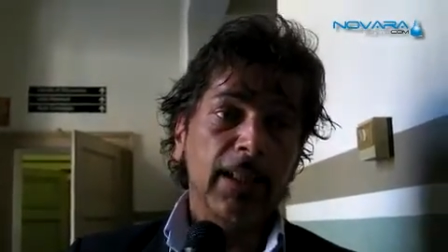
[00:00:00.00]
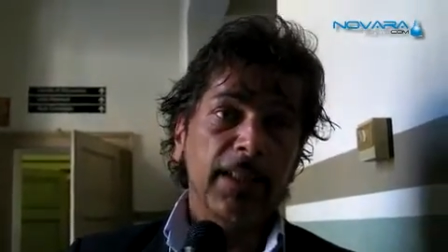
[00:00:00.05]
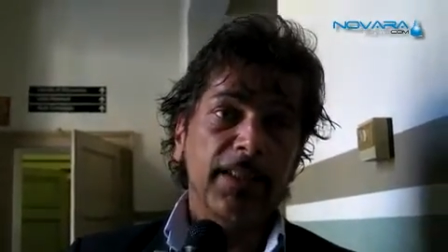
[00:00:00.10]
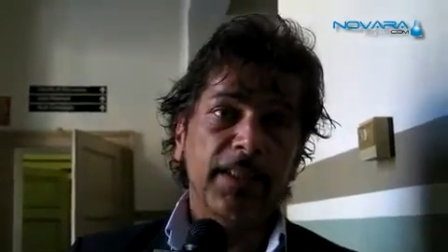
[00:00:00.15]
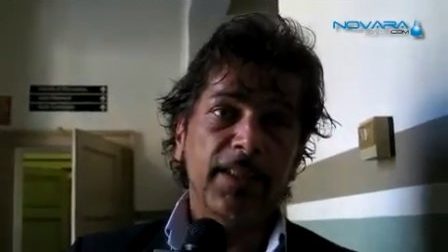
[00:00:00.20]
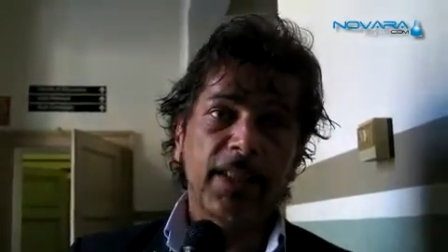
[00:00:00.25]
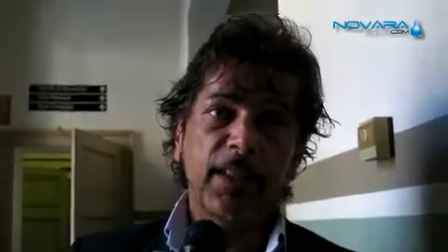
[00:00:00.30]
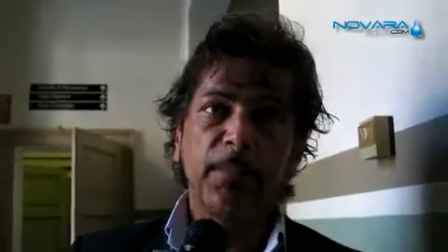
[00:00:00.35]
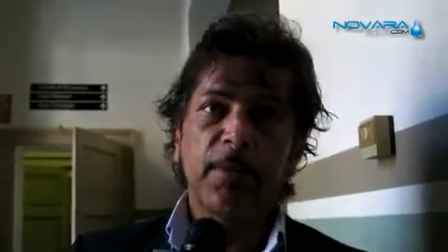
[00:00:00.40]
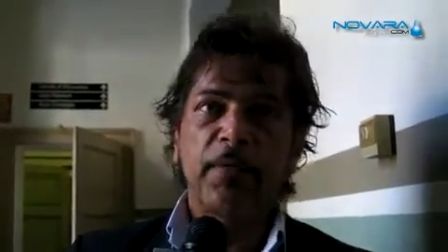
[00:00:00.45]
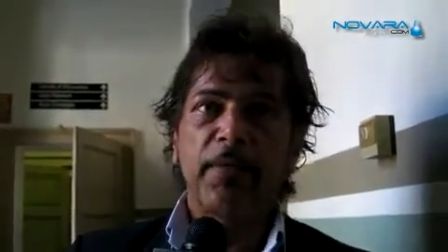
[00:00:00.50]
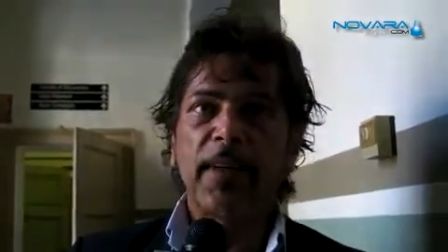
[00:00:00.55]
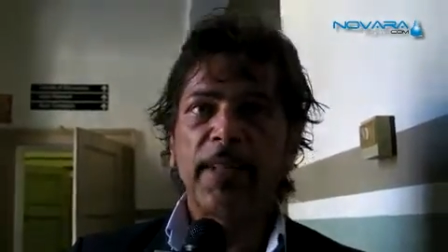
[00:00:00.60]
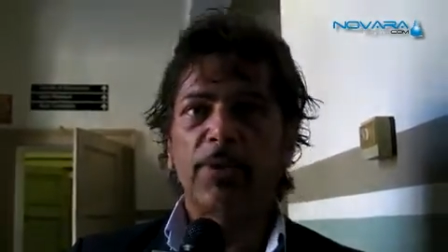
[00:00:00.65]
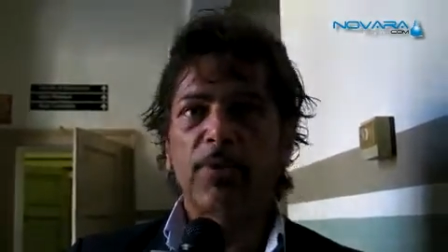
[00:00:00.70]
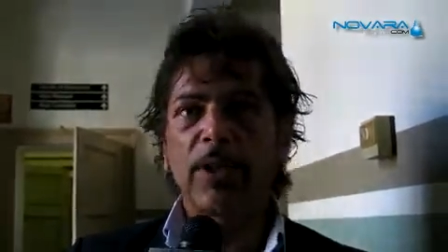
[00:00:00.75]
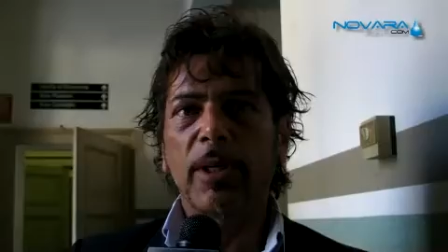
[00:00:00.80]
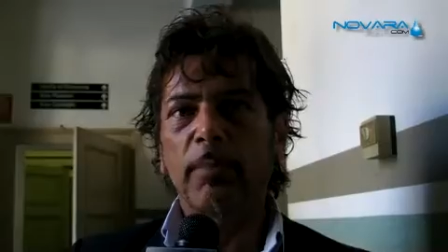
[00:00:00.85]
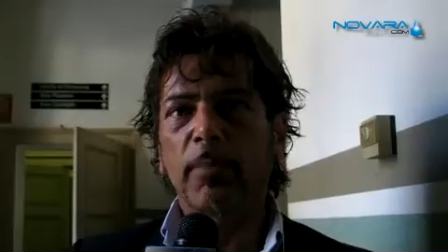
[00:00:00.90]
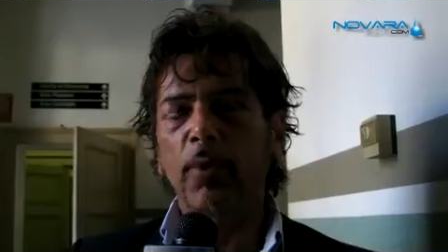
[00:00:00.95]
si è sempre
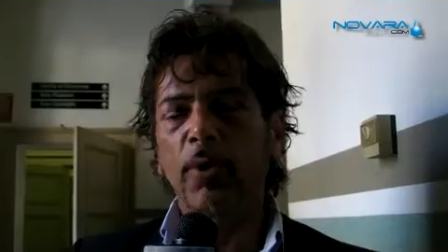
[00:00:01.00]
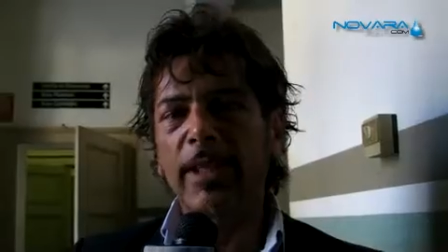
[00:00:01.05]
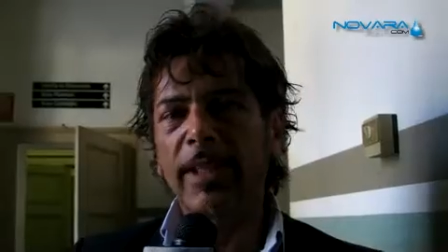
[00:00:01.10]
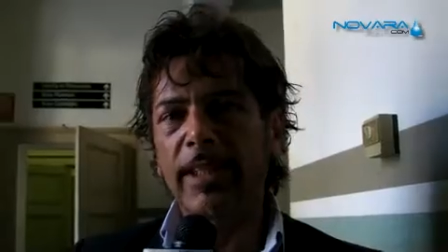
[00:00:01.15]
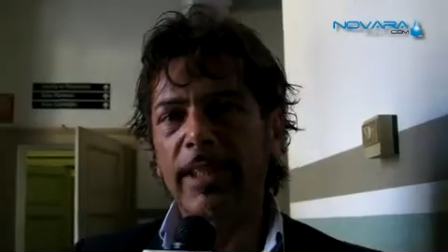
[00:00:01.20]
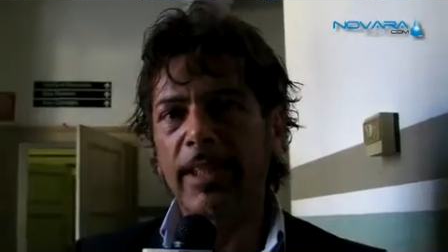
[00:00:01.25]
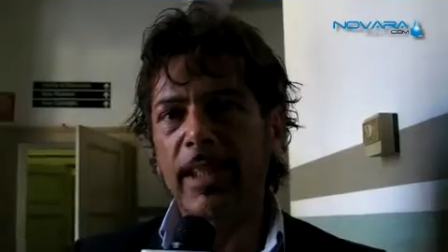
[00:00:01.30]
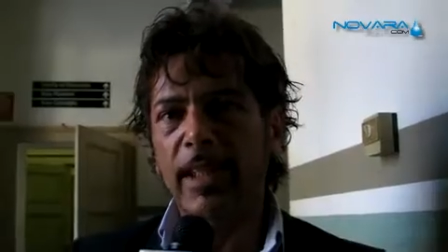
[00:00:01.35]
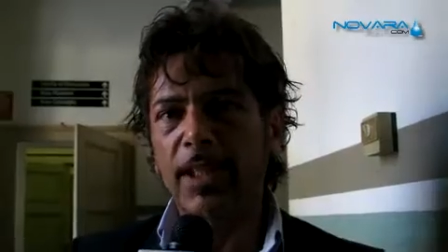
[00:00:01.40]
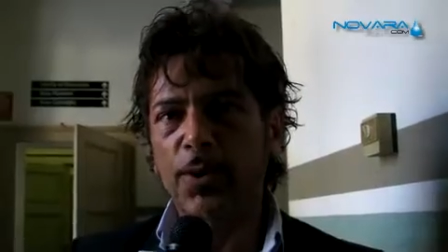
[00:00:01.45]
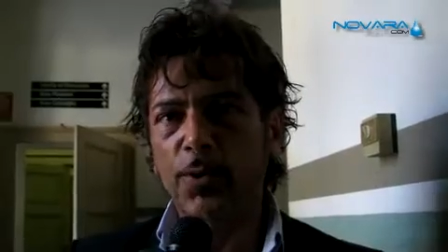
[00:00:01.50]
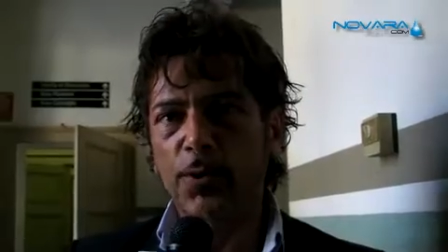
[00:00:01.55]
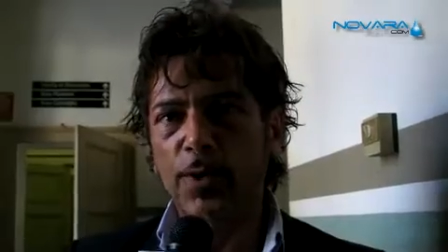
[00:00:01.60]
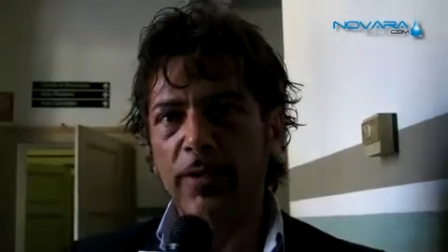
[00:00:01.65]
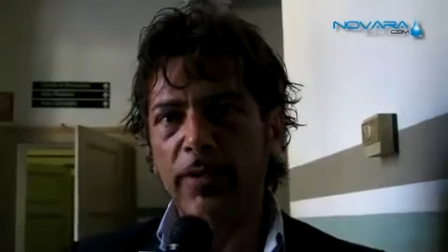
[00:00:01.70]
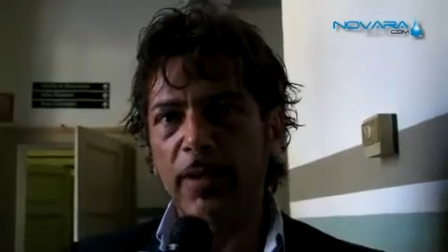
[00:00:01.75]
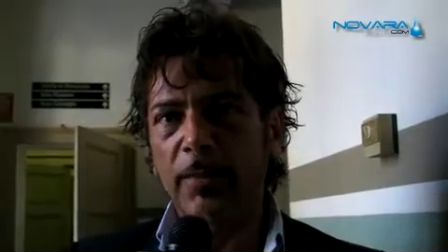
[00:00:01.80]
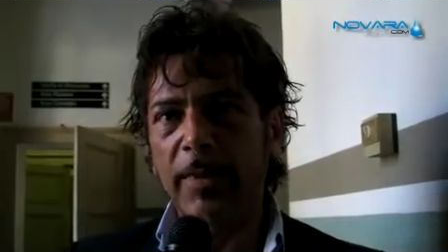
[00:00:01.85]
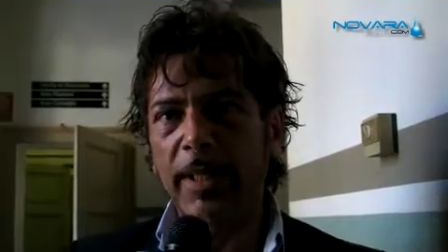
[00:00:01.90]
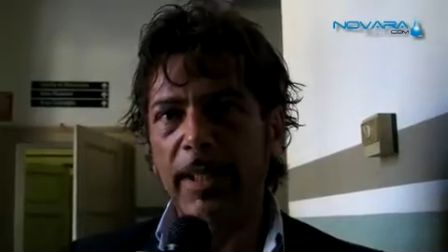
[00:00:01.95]
fatta una politica
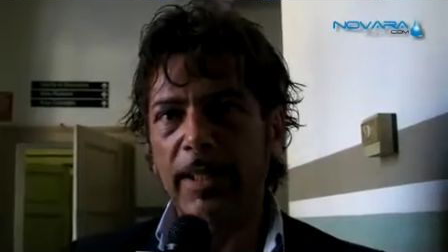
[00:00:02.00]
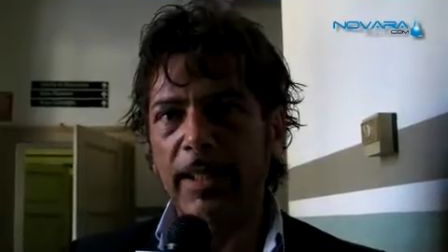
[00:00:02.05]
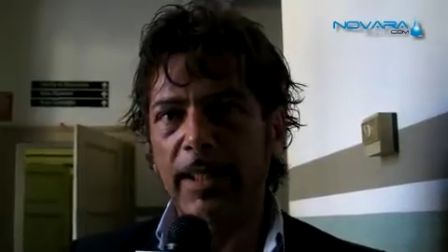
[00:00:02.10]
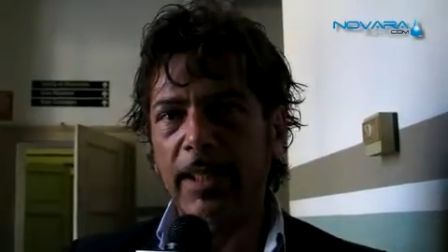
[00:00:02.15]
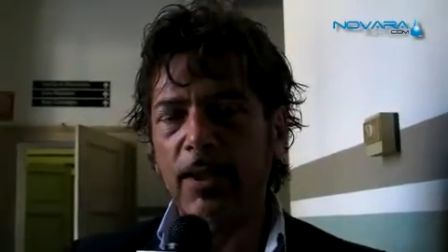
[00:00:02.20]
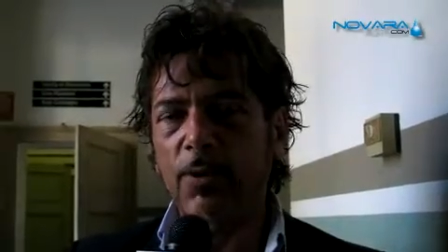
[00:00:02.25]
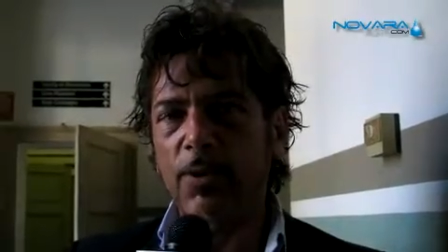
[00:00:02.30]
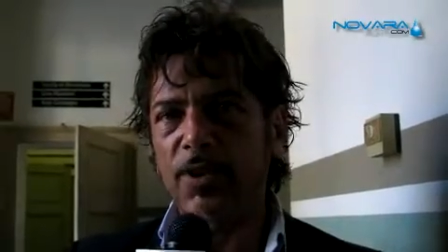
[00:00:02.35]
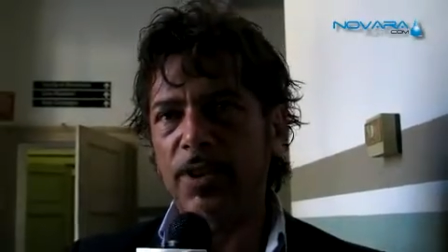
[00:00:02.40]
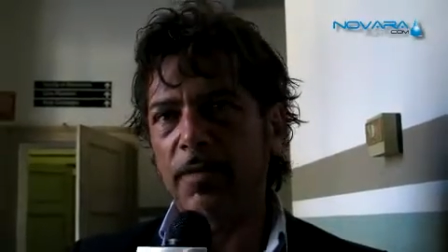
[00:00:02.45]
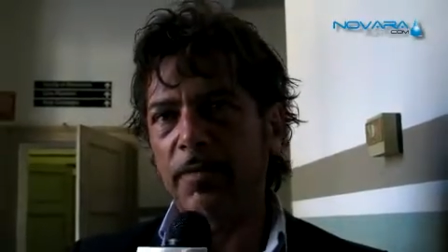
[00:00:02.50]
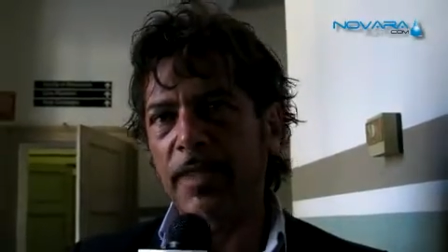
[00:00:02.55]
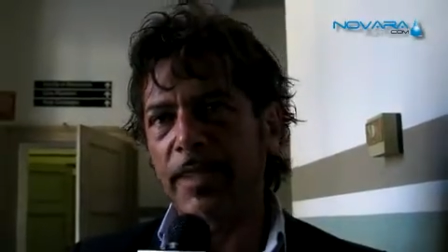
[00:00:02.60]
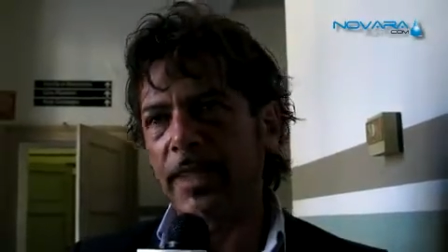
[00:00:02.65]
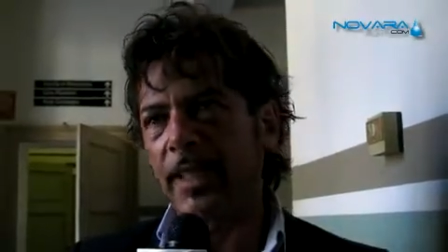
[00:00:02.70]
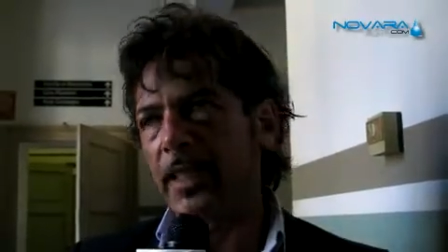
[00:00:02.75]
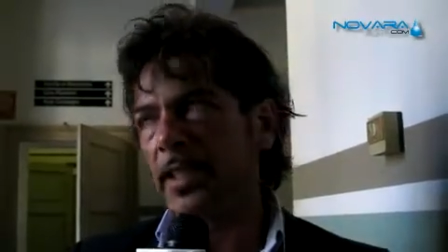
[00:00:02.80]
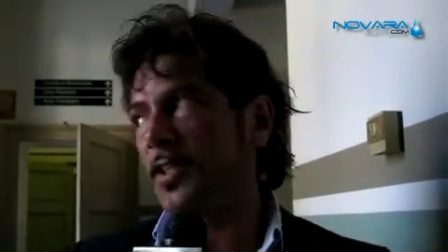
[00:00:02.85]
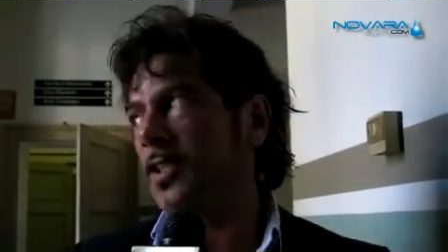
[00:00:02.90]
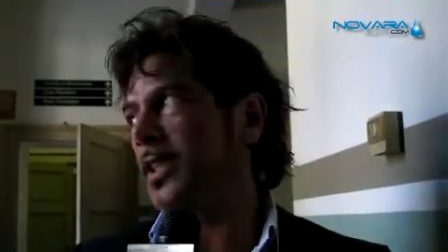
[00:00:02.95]
esclusivamente
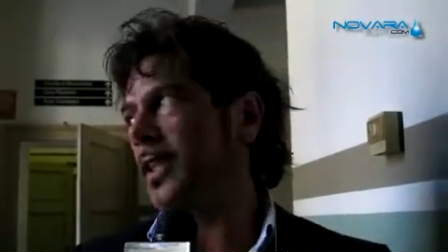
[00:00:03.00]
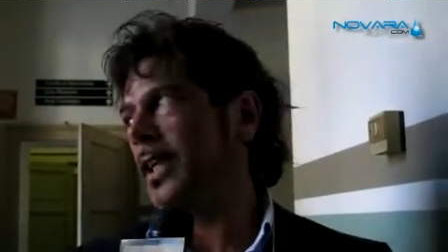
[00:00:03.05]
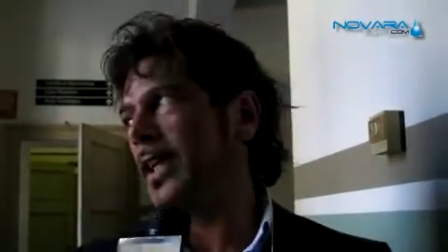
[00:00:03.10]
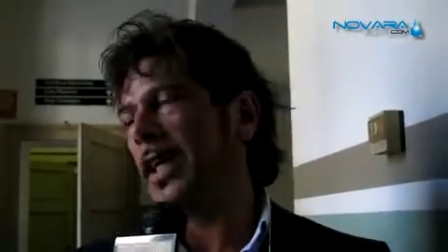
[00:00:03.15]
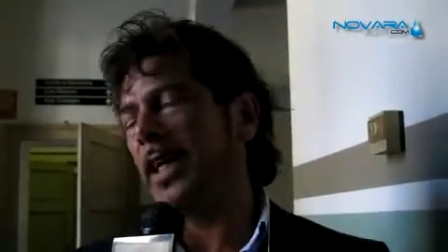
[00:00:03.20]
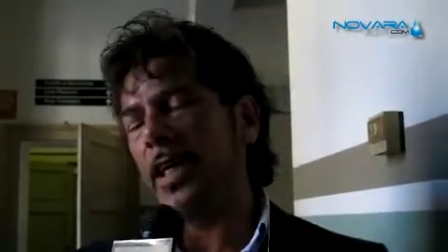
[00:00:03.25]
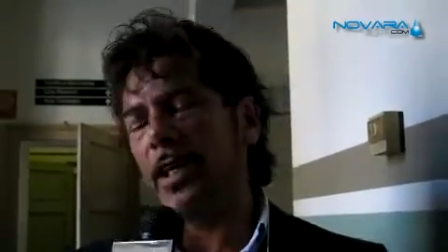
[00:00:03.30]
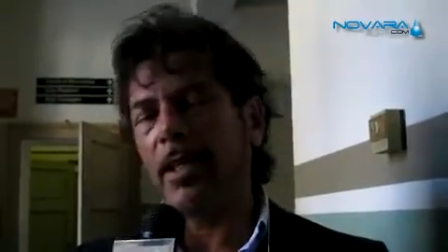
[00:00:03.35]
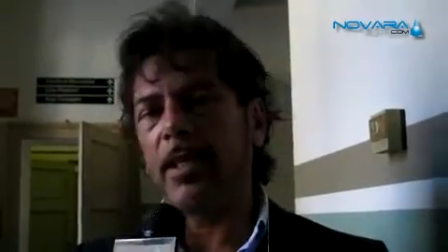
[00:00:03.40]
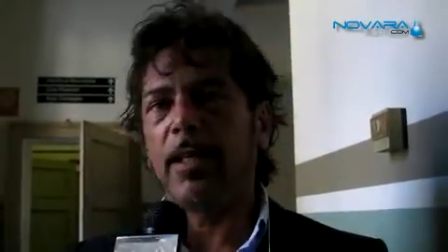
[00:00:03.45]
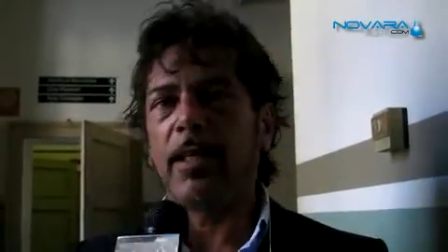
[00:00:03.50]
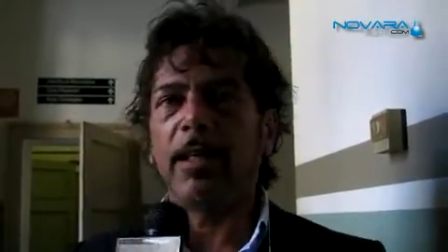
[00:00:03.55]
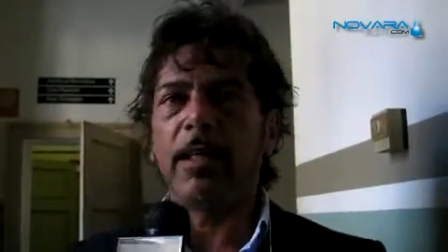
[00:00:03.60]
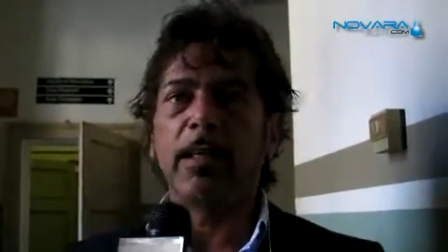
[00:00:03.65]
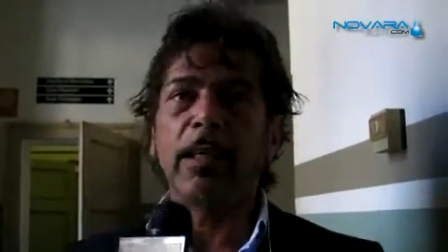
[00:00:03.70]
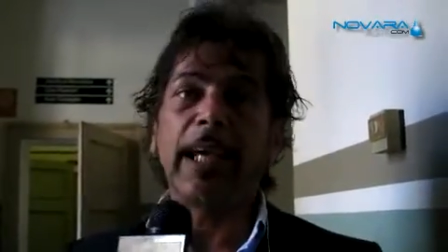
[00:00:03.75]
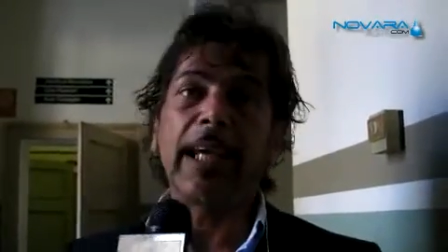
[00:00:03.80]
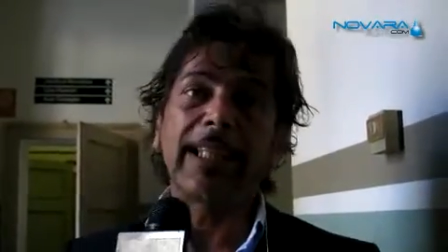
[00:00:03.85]
conservatrice e eh,